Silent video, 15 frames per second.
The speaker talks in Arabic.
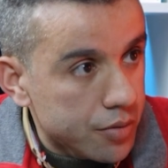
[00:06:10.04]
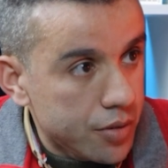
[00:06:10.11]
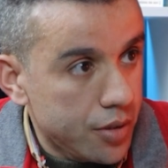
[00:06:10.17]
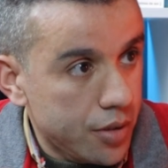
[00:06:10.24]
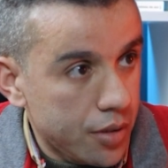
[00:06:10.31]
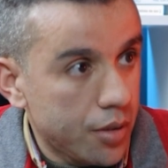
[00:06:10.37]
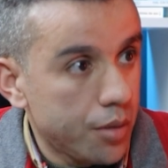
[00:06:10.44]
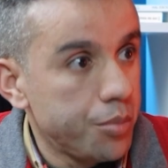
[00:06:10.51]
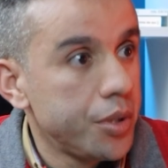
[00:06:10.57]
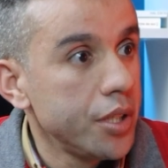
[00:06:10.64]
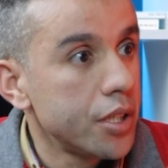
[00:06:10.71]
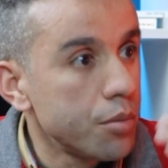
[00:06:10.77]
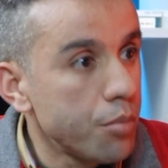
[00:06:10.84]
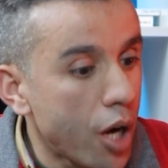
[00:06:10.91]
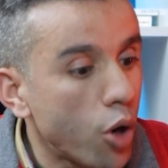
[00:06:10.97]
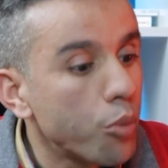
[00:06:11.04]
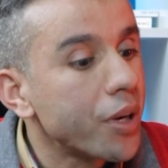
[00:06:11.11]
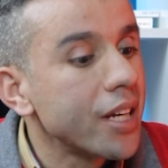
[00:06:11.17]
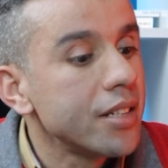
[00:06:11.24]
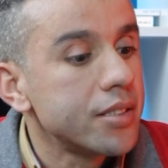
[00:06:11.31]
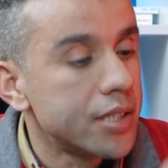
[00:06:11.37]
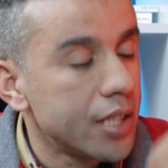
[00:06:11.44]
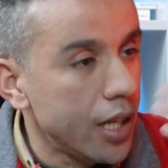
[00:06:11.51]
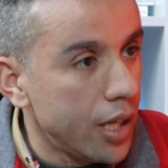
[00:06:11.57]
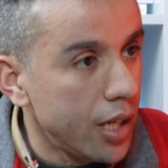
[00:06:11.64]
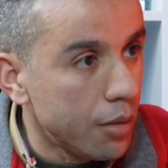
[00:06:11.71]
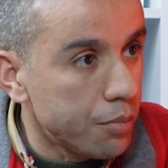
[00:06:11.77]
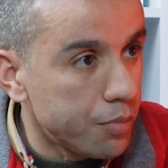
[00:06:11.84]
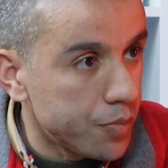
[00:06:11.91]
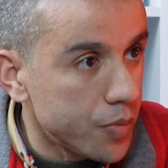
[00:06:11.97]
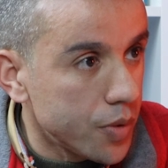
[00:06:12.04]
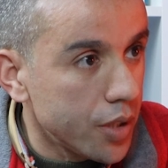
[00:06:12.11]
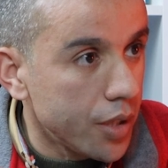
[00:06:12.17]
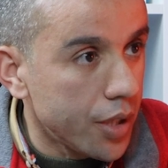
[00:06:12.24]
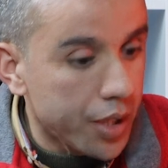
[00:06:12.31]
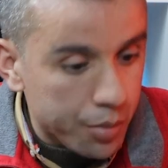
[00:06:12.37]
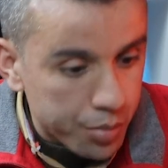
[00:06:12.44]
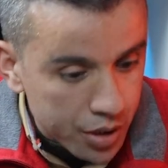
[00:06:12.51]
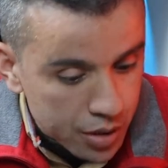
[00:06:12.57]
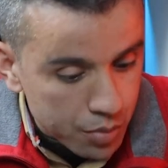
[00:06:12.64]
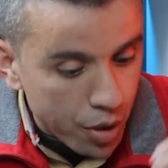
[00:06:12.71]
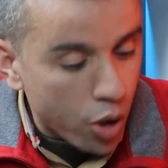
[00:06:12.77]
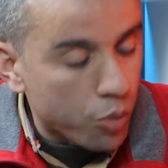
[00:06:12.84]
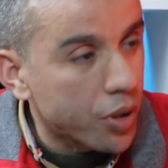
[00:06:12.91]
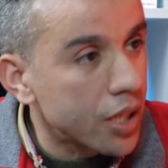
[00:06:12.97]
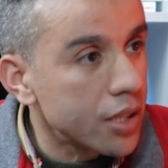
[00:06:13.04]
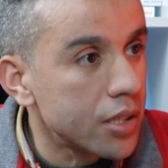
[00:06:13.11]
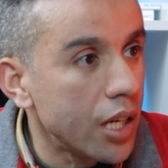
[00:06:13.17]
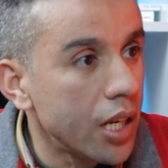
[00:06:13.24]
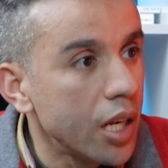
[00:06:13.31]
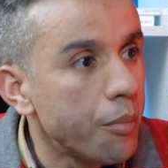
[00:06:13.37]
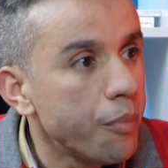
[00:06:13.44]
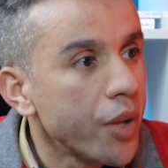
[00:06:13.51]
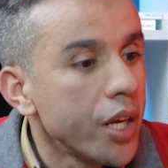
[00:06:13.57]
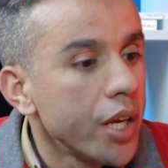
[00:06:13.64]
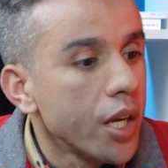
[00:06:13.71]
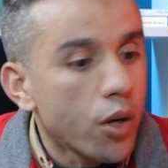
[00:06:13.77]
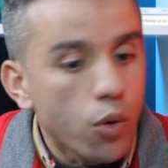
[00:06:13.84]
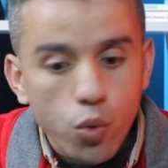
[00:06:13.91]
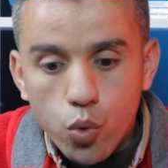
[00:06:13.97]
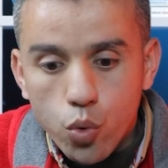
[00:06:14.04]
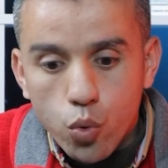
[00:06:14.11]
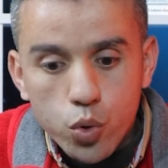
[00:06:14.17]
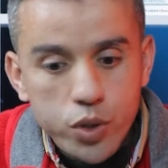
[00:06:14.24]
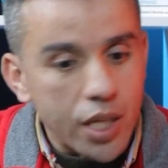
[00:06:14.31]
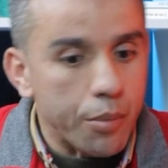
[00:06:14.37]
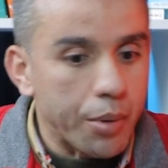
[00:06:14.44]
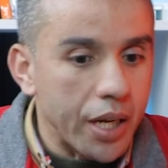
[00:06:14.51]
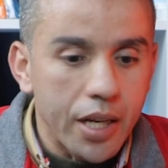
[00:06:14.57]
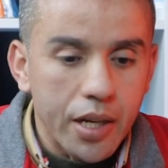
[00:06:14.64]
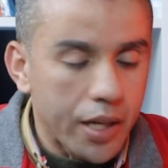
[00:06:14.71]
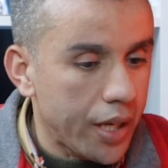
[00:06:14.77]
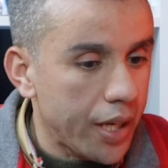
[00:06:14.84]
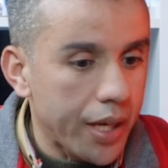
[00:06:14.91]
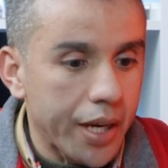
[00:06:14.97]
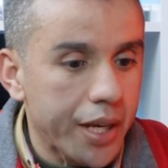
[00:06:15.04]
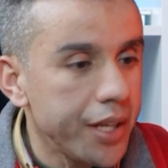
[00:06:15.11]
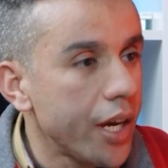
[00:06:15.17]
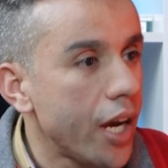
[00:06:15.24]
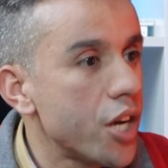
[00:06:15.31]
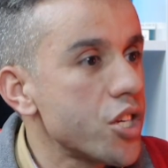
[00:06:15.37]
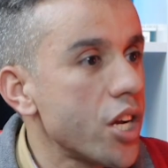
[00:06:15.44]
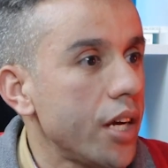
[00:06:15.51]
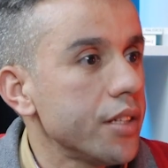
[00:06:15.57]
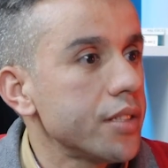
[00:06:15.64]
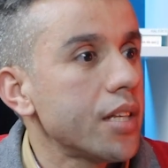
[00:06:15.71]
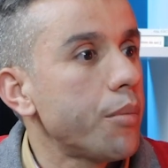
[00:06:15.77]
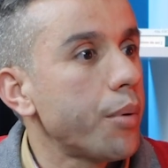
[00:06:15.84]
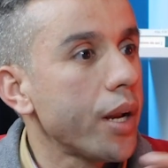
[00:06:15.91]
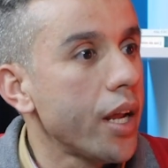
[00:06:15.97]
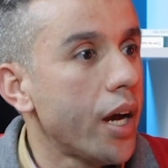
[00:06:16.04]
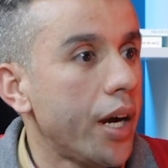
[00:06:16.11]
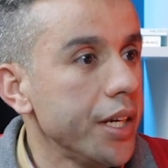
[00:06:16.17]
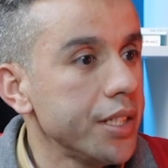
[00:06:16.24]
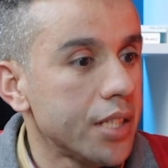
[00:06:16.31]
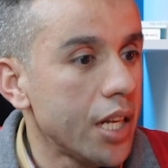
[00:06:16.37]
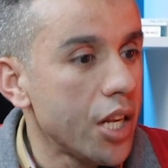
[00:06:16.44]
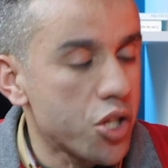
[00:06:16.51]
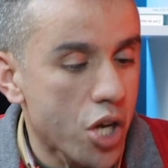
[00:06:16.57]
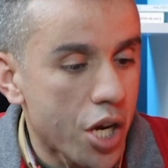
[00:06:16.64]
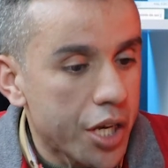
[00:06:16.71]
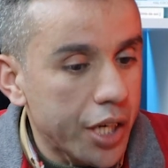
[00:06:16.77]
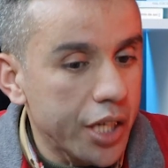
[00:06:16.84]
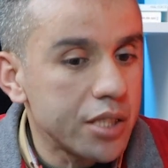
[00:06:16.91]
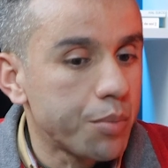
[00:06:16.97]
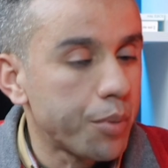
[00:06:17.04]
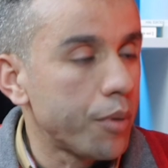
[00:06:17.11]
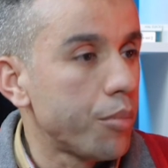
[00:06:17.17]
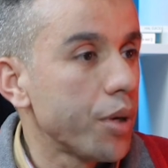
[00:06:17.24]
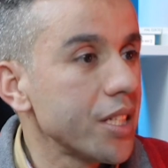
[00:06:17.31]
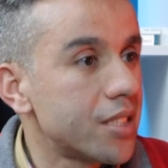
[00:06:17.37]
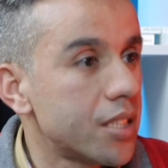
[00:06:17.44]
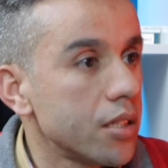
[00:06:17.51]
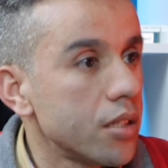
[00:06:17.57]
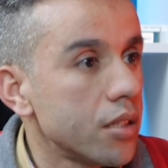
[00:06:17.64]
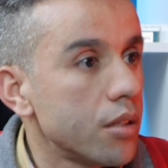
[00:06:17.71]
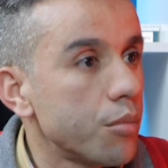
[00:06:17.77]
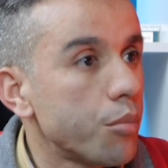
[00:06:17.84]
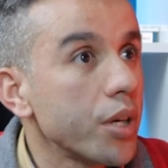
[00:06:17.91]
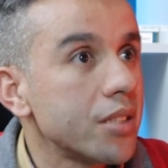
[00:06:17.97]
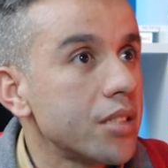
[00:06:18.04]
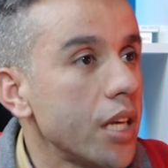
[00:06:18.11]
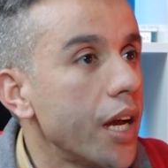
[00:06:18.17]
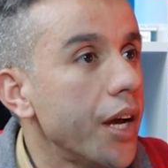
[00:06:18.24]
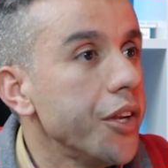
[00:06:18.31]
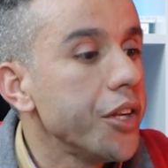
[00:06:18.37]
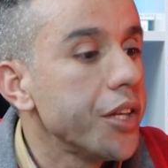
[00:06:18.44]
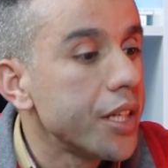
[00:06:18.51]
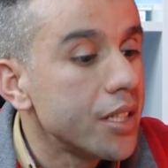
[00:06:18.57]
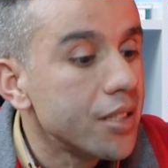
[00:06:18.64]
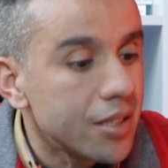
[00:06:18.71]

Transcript: آه. بديت معاهم كنتعلم يعني بديت معاهم كنتعلم وصابر على اي حاجه صابر ليها حيت علاش حيت بغيت بغيت يعني